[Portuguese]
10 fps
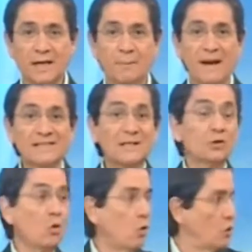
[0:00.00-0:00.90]
mas que
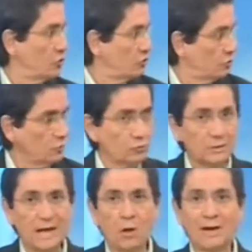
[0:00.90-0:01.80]
no conjunto,
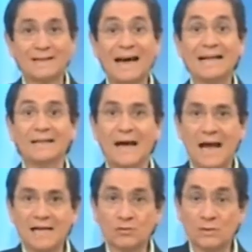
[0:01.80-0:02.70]
na hora da
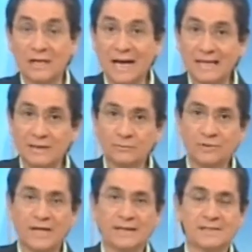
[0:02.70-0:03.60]
análise, o que cada um
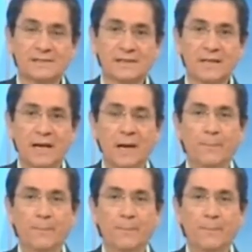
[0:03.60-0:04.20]
tem a dizer,